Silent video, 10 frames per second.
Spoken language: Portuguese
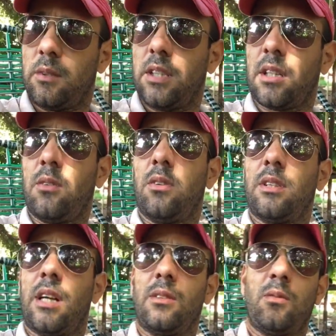entre em
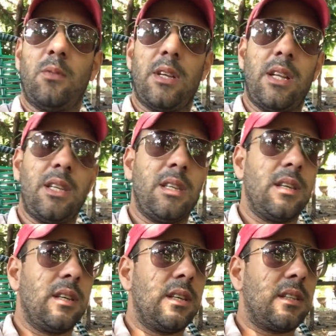contato com ele aí,
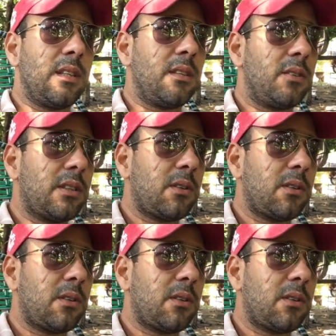entendeu?